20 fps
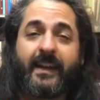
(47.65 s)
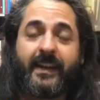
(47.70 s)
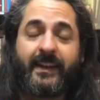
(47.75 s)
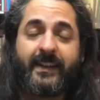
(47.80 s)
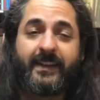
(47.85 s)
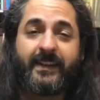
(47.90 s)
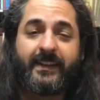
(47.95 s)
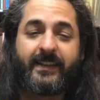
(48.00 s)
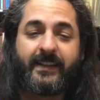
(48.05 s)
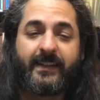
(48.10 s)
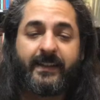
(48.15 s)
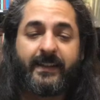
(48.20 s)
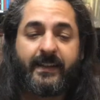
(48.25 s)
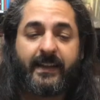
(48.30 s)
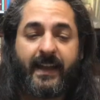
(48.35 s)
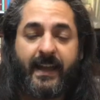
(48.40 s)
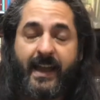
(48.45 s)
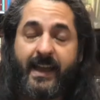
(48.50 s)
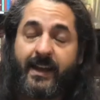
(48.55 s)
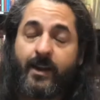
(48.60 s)

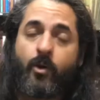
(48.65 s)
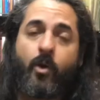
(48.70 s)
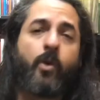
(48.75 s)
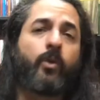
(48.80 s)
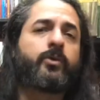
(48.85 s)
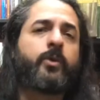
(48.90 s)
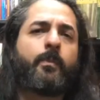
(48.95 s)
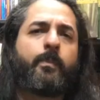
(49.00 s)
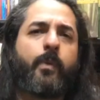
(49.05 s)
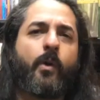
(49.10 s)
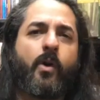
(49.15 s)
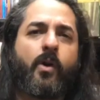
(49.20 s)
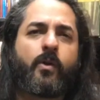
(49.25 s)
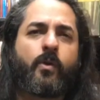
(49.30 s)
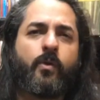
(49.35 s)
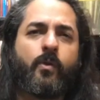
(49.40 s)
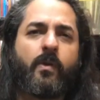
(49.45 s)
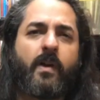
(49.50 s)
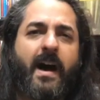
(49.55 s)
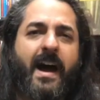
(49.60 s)
E ele conta um
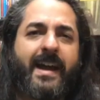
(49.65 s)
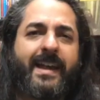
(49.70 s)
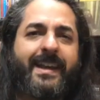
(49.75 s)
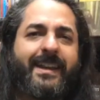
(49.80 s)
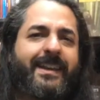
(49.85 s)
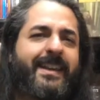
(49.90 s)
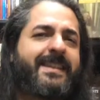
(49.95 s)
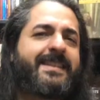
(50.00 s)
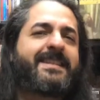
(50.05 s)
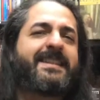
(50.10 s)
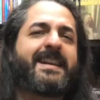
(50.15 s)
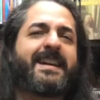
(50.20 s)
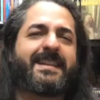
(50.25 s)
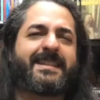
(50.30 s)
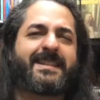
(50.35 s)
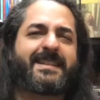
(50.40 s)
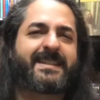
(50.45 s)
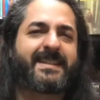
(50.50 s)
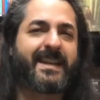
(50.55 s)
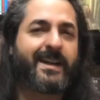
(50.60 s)
pouco a
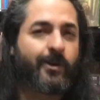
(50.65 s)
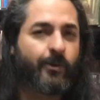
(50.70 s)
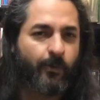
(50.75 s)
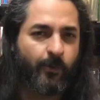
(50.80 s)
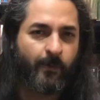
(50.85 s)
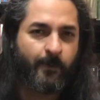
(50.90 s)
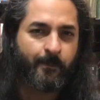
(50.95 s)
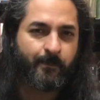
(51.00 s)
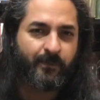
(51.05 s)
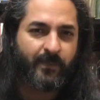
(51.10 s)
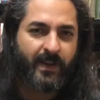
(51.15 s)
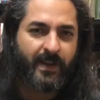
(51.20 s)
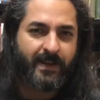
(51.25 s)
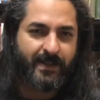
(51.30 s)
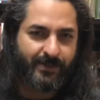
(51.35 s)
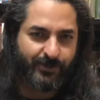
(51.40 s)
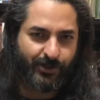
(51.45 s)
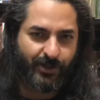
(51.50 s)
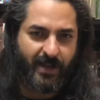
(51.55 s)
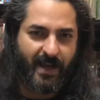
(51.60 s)
iniciação
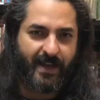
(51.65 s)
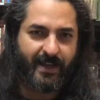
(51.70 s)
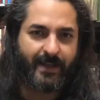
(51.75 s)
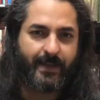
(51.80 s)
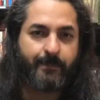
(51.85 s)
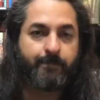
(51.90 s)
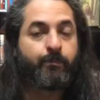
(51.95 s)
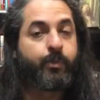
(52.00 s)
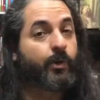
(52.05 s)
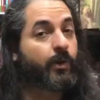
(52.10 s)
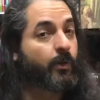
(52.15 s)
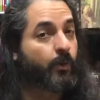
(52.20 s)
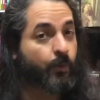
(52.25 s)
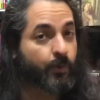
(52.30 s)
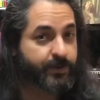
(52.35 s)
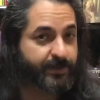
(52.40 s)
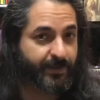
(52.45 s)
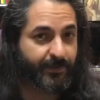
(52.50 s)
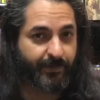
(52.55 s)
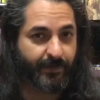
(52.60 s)
de Caim por
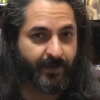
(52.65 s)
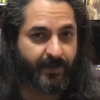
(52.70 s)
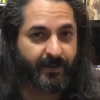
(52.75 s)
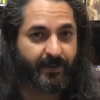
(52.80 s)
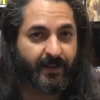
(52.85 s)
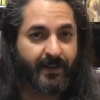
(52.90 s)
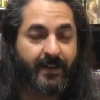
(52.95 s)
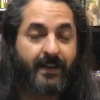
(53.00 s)
Lúcifer,